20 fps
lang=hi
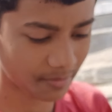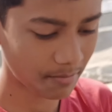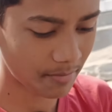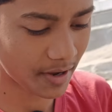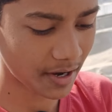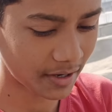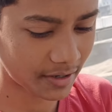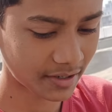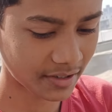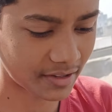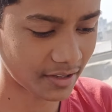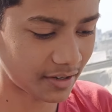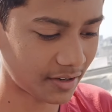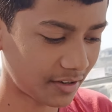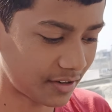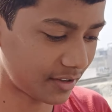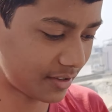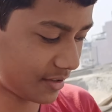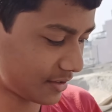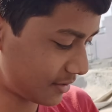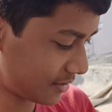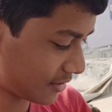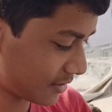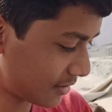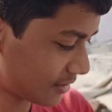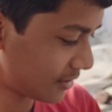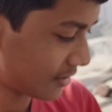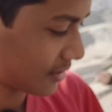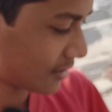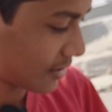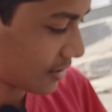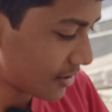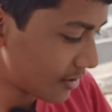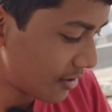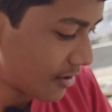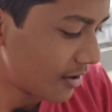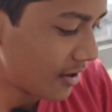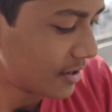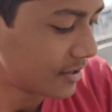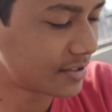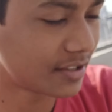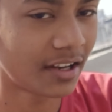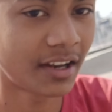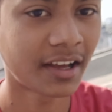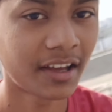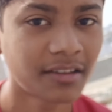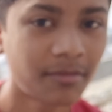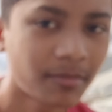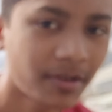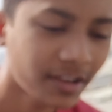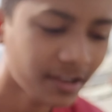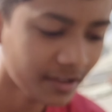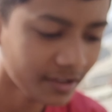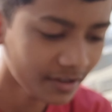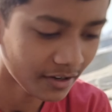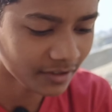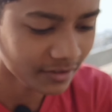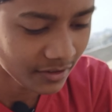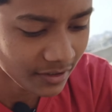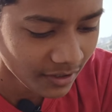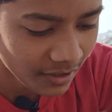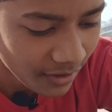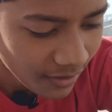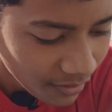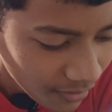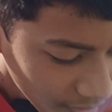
कि बैट इधर नहीं है इसीलिए गाइस मैं यहीं रख दिया